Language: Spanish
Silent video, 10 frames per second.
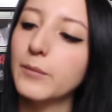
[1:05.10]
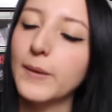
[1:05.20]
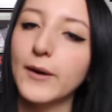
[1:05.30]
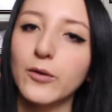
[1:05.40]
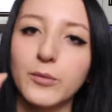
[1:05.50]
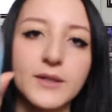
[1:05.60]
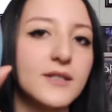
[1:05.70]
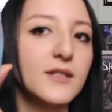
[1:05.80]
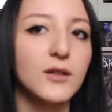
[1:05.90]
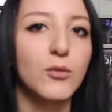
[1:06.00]
pero
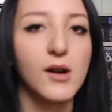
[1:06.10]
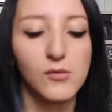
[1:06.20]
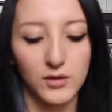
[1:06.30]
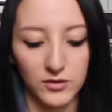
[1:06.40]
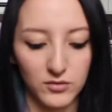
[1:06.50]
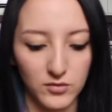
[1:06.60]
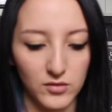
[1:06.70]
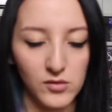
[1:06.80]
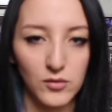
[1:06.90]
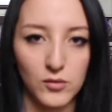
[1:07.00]
pues igual cuando,